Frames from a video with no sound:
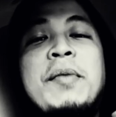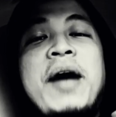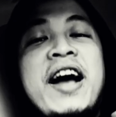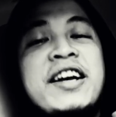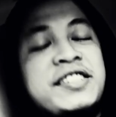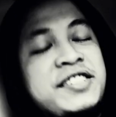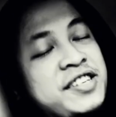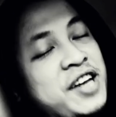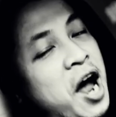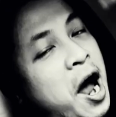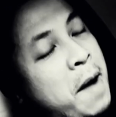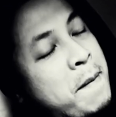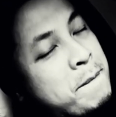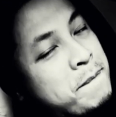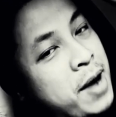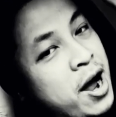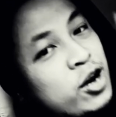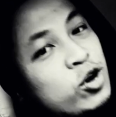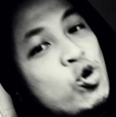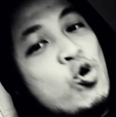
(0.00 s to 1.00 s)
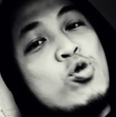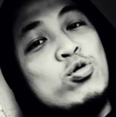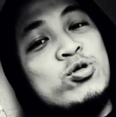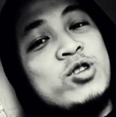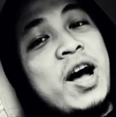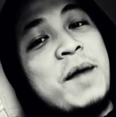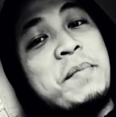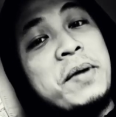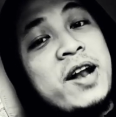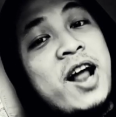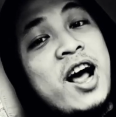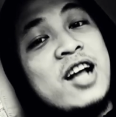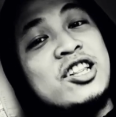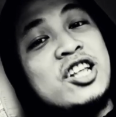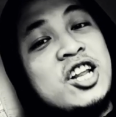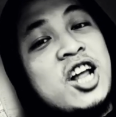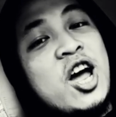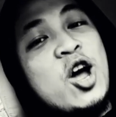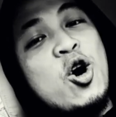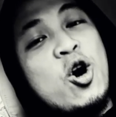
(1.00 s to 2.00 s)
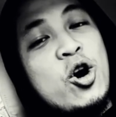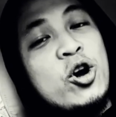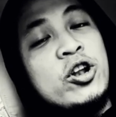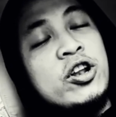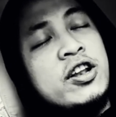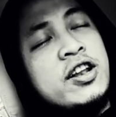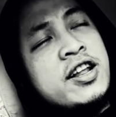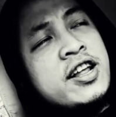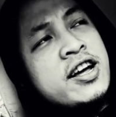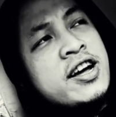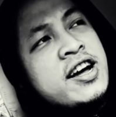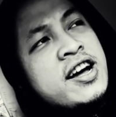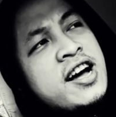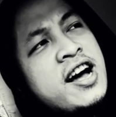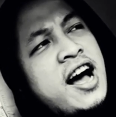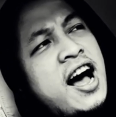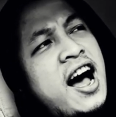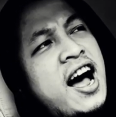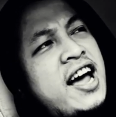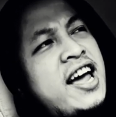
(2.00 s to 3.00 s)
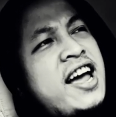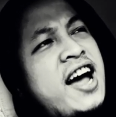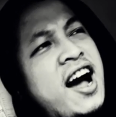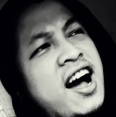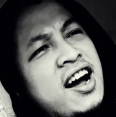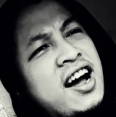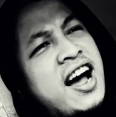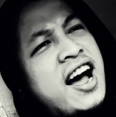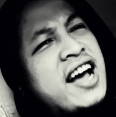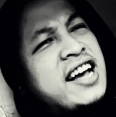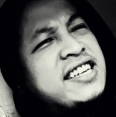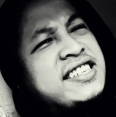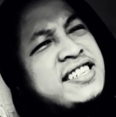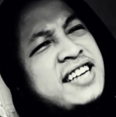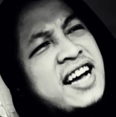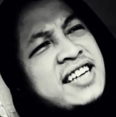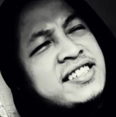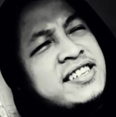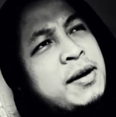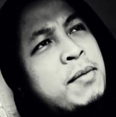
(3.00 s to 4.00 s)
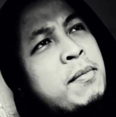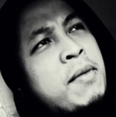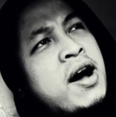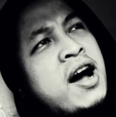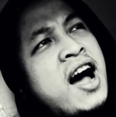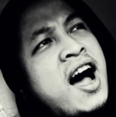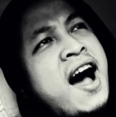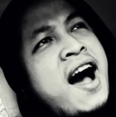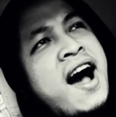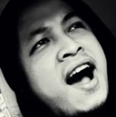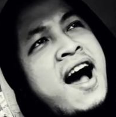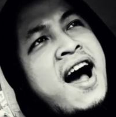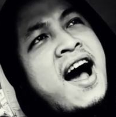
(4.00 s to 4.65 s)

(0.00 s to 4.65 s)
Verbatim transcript: time guys, ang pag-uusapan natin ngayon ay ang uh, isa sa mga